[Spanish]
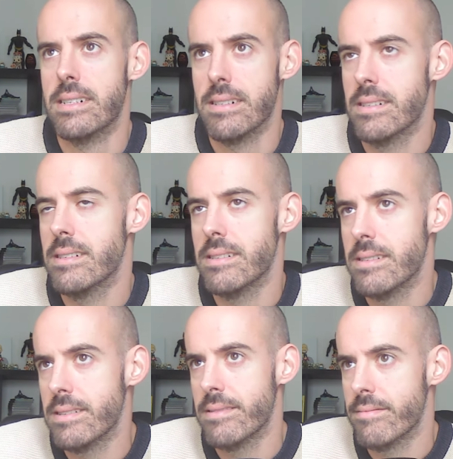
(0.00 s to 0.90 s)

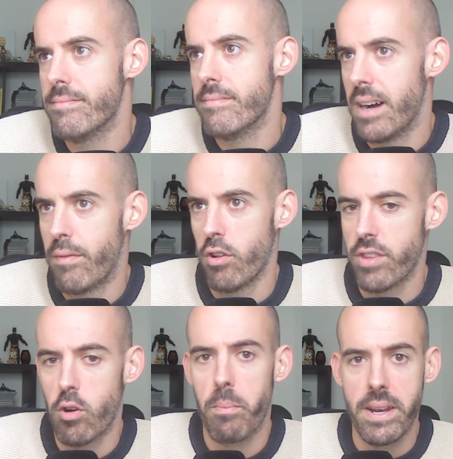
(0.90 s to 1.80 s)
eh,
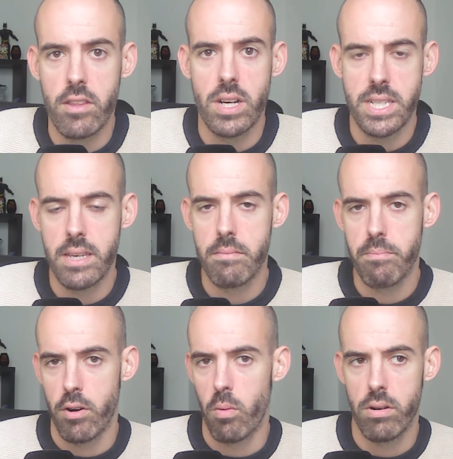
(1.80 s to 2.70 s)
afrontar un partido así,
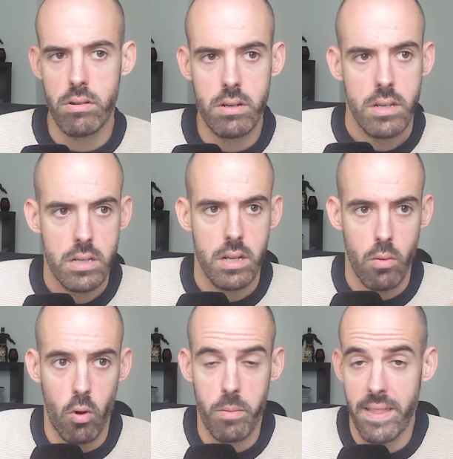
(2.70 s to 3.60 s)
pero bueno, eh,
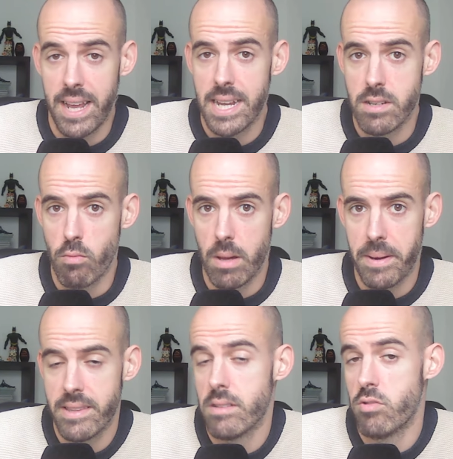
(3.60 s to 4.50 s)
luego es verdad que en la segunda
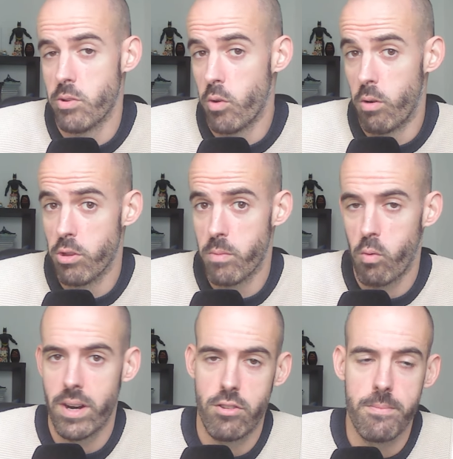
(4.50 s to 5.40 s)
parte, sobre todo en el último
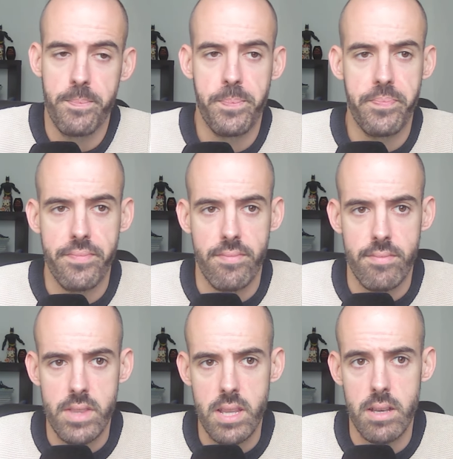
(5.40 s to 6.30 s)
cuarto,
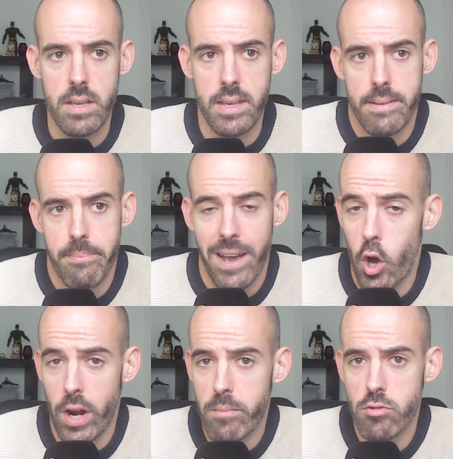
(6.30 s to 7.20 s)

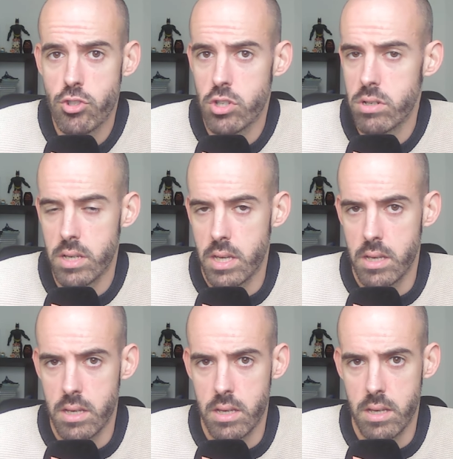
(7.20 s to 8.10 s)
mejora mucho
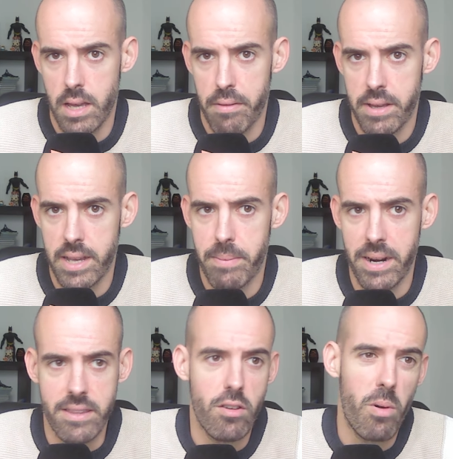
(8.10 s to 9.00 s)
y, y, hace que el
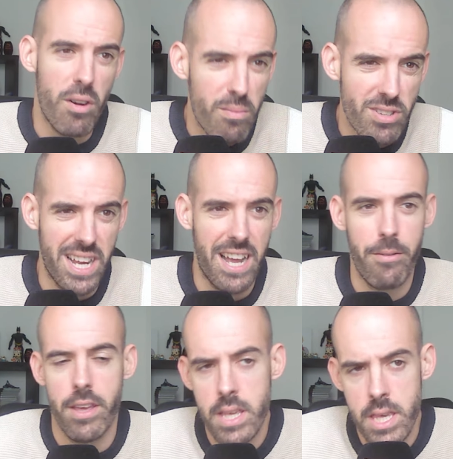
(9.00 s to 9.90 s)
partido, bueno, pues acabe...